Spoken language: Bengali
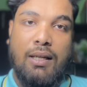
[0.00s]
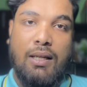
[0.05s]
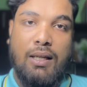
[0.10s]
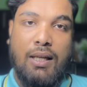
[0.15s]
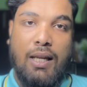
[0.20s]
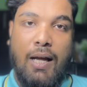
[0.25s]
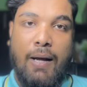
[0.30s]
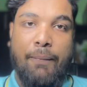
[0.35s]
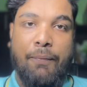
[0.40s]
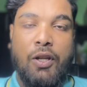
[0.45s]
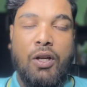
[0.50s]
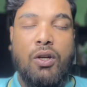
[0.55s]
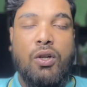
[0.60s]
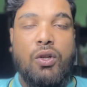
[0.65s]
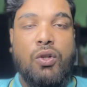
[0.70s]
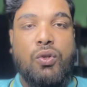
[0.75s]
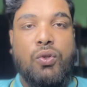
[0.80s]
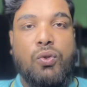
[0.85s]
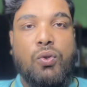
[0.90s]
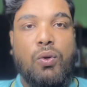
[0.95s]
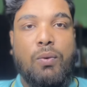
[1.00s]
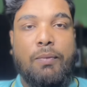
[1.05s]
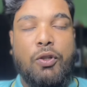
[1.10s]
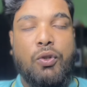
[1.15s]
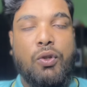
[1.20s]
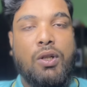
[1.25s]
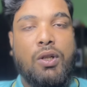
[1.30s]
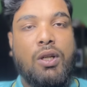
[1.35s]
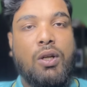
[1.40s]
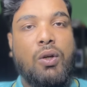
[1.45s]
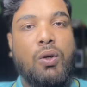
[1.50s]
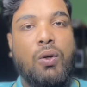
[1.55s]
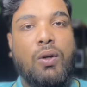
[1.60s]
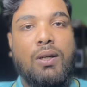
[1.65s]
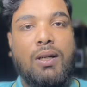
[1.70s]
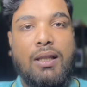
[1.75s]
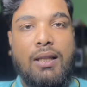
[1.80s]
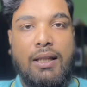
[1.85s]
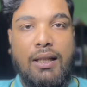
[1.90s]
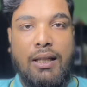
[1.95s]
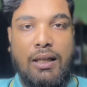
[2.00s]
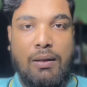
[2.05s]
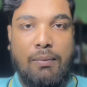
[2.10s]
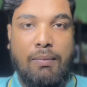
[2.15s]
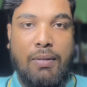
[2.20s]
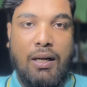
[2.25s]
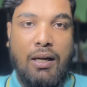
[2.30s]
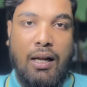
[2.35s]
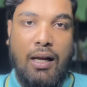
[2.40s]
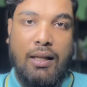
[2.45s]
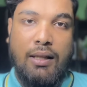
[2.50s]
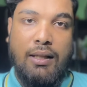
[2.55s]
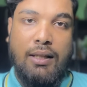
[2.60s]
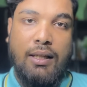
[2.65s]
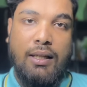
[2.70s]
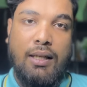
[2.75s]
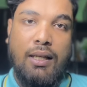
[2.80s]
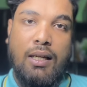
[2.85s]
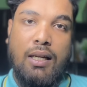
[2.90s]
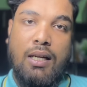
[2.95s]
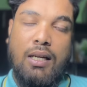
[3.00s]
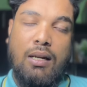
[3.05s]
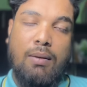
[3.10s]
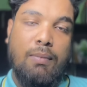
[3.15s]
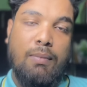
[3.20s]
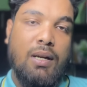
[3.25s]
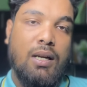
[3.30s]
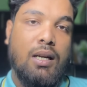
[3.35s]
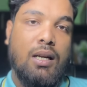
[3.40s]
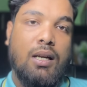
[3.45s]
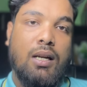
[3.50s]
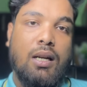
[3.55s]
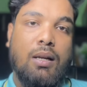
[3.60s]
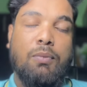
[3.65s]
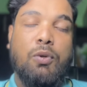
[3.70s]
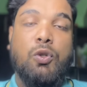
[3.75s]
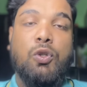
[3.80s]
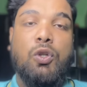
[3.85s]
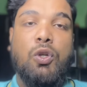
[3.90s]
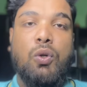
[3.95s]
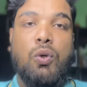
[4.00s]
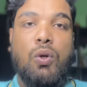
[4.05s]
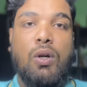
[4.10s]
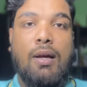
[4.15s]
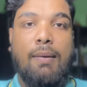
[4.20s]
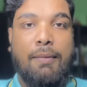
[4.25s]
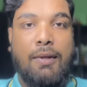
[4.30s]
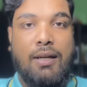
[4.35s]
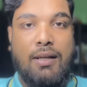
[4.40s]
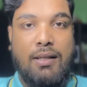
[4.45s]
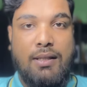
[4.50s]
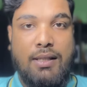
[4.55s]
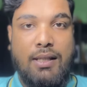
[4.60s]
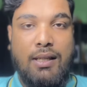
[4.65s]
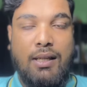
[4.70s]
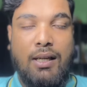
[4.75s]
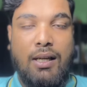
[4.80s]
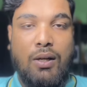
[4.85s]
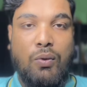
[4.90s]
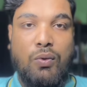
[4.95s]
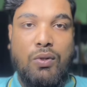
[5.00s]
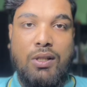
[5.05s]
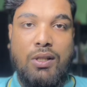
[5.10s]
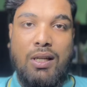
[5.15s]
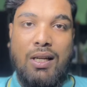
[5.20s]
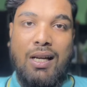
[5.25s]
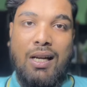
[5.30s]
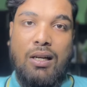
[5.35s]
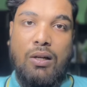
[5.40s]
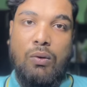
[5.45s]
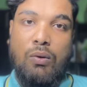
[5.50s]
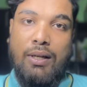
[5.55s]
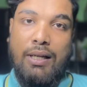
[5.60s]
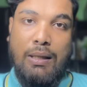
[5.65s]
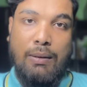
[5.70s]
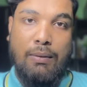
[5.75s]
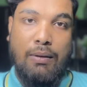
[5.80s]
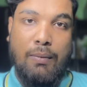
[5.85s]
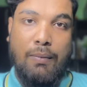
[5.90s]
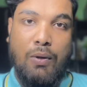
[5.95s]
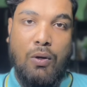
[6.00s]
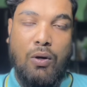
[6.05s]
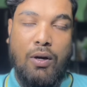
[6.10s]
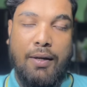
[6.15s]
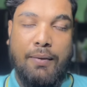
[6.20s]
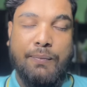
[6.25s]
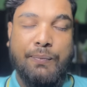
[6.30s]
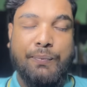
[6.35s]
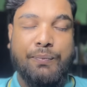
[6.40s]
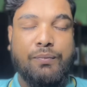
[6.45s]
কি না সো বিষয়টা হলো এটা দিক বা না দিক এটা মেটার না বিষয় হলো আপনারা জেনে রাখুন যে কার্ডগুলো কিভাবে হয়